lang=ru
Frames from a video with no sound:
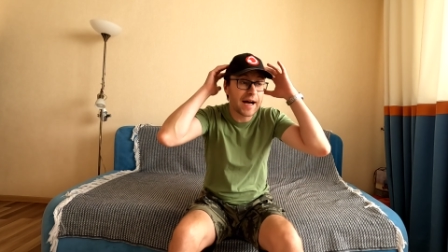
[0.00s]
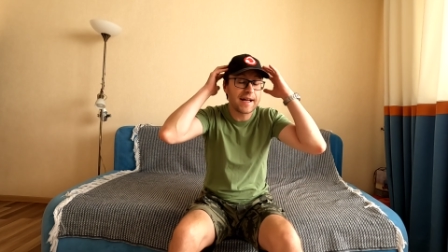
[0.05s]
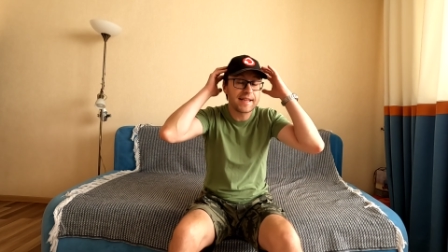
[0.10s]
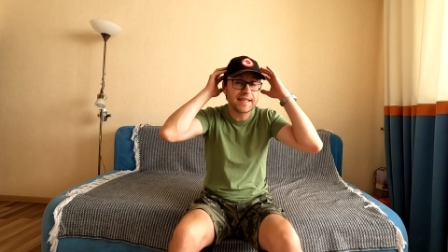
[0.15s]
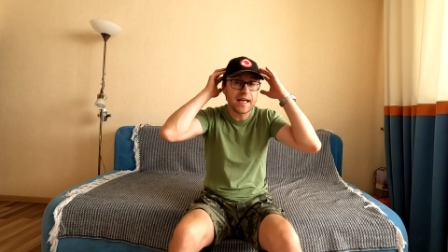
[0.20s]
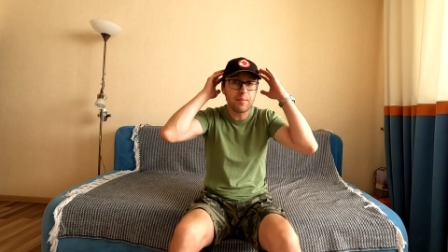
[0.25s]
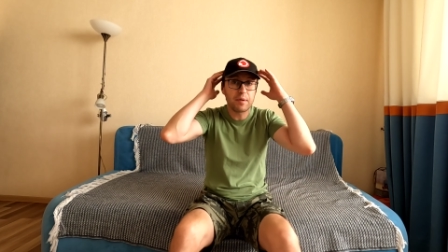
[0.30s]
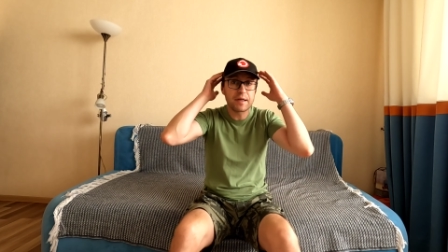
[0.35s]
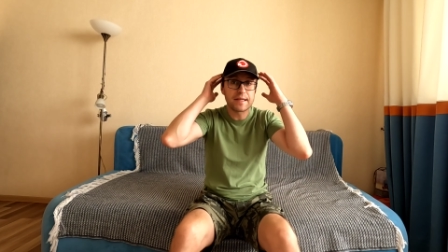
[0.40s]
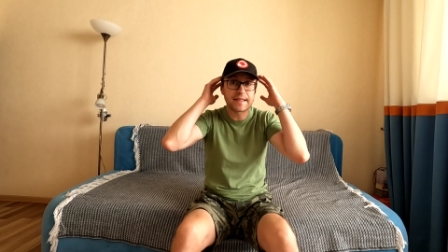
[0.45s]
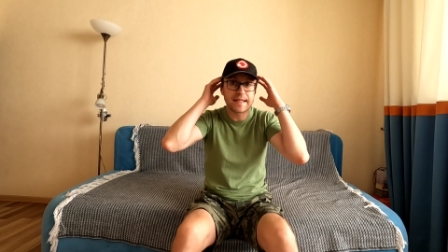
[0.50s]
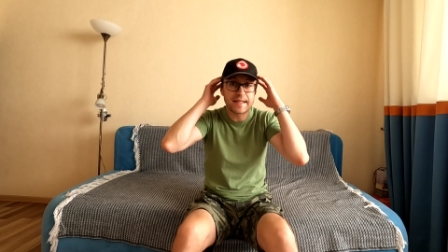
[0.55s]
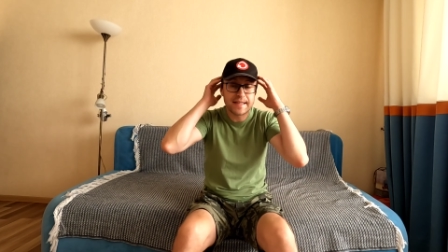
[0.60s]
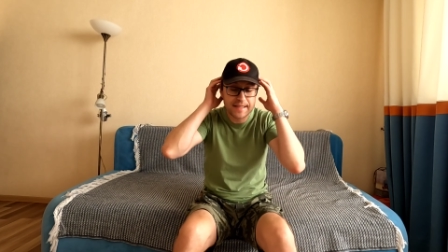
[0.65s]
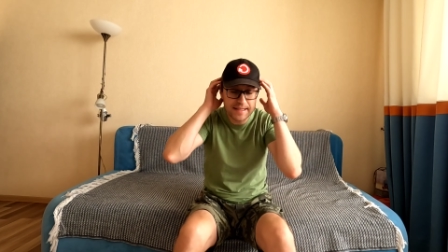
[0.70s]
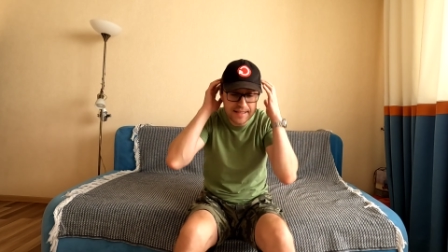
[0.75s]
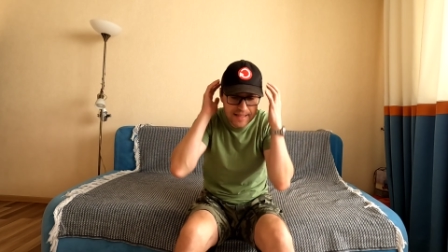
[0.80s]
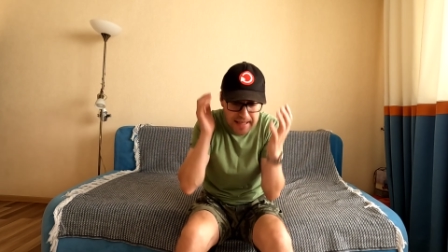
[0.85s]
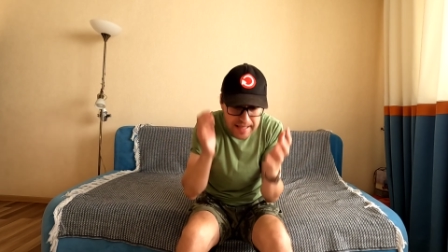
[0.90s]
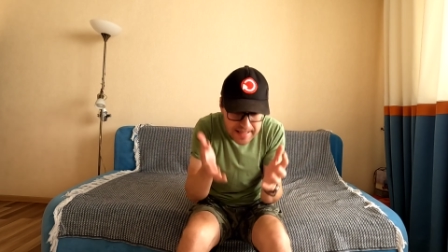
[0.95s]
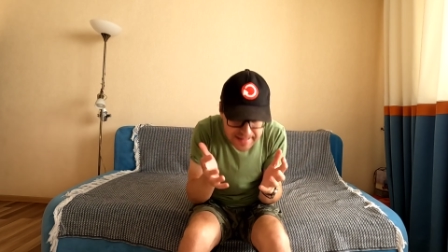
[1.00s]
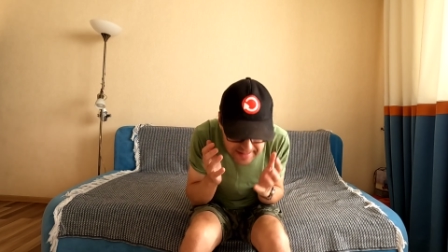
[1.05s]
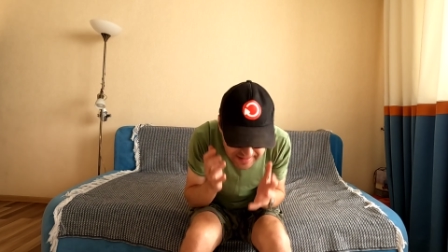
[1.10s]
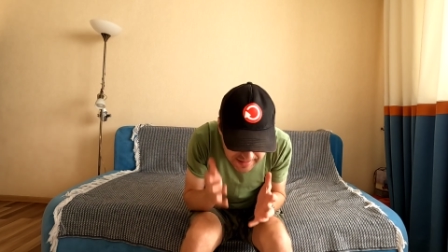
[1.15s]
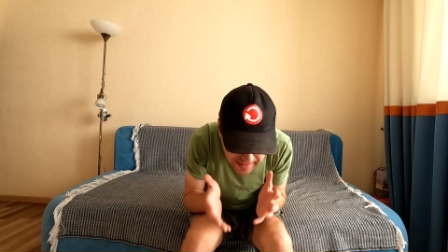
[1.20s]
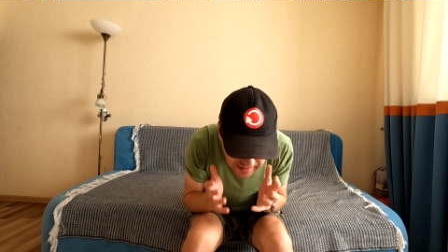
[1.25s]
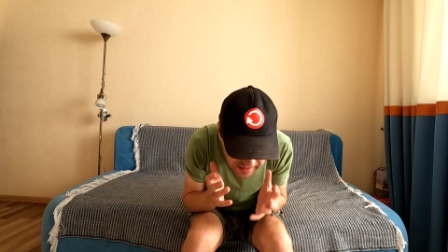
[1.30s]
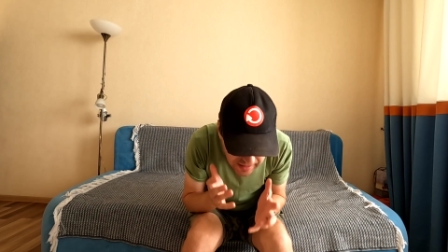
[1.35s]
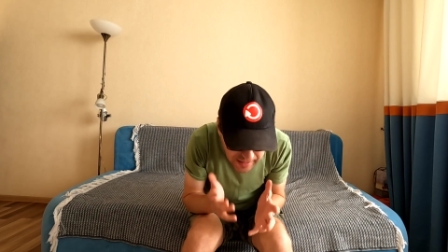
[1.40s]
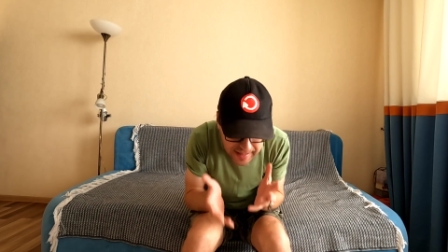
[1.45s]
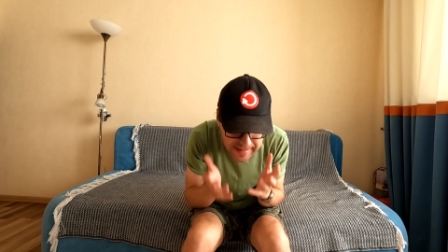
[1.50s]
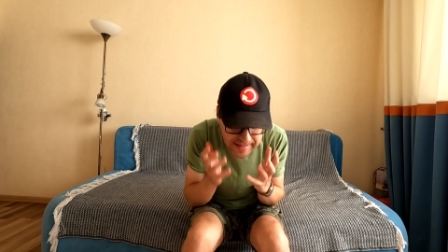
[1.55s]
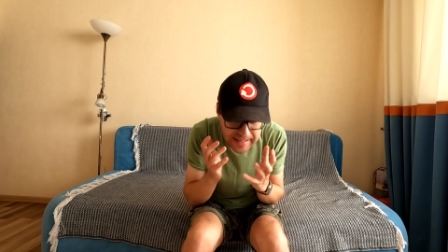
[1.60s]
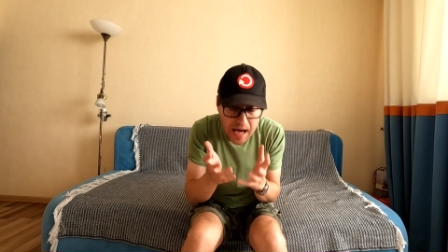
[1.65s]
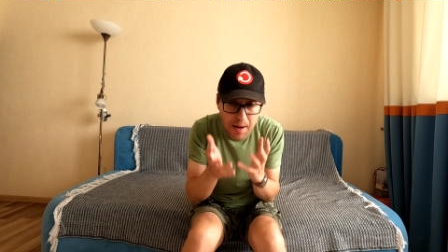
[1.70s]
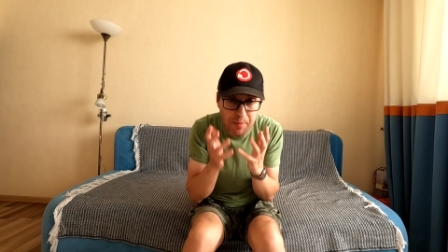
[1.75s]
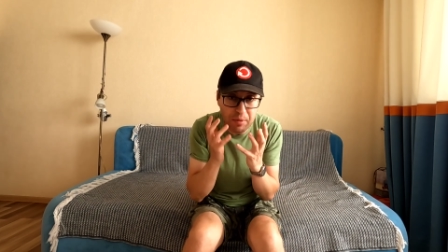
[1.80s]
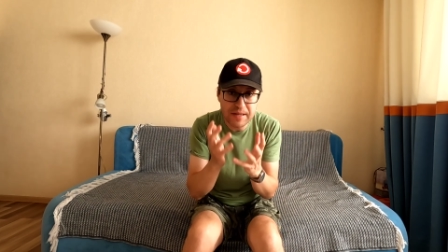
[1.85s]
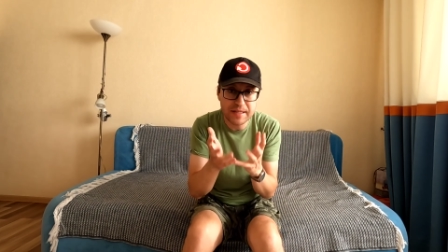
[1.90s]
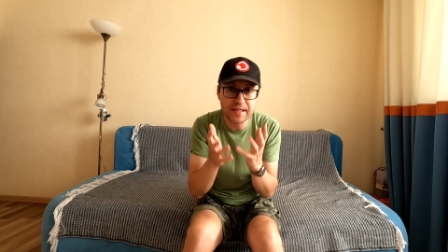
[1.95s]
хотя бы сосисок,
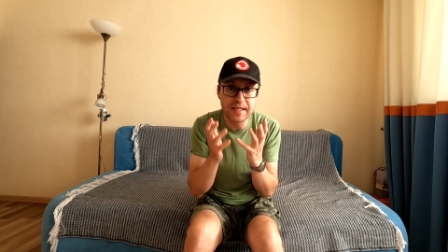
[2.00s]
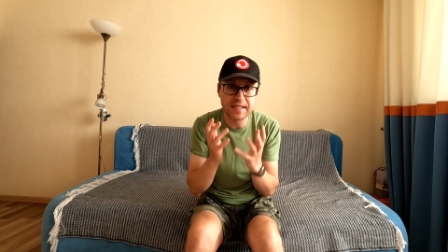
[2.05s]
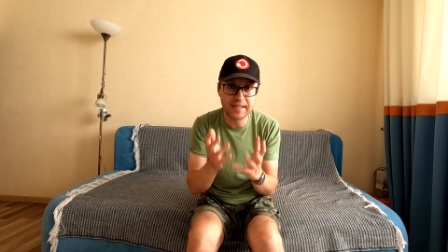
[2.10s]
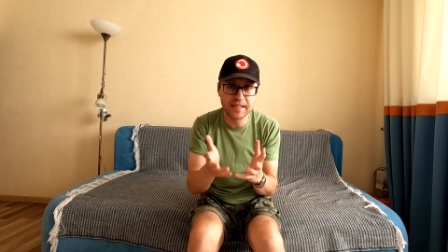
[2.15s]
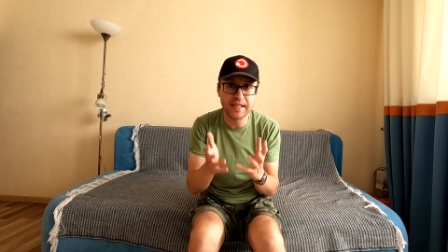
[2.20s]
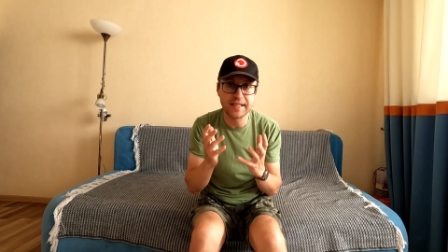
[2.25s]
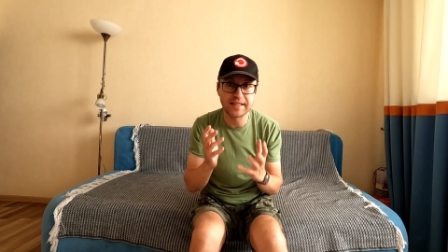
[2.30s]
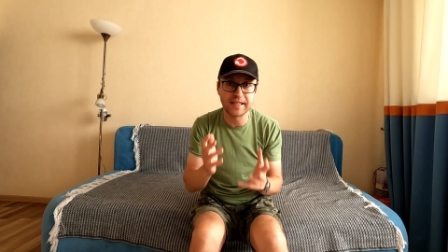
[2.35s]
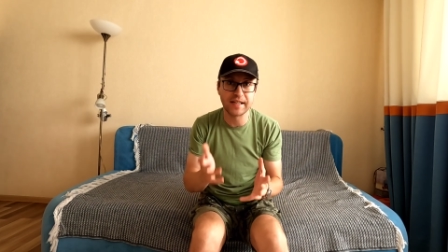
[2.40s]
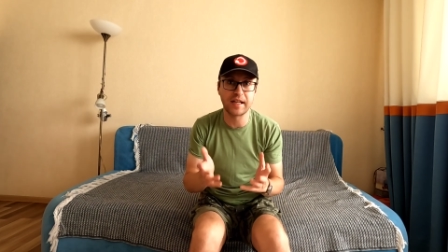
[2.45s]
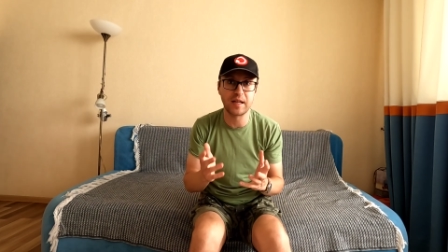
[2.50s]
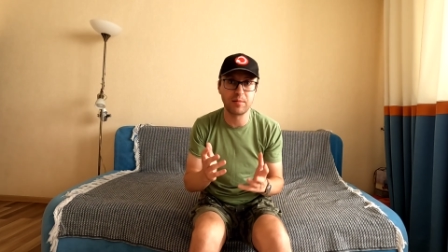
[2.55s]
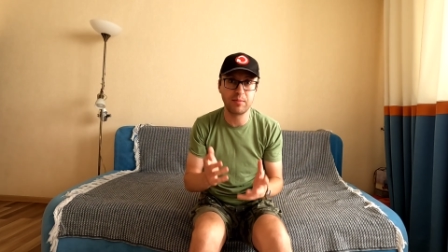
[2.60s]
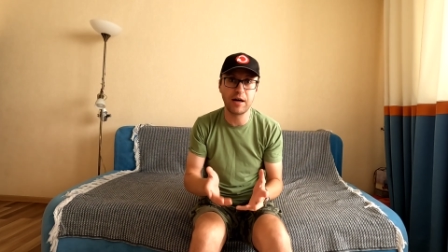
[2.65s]
хотя бы сосисок.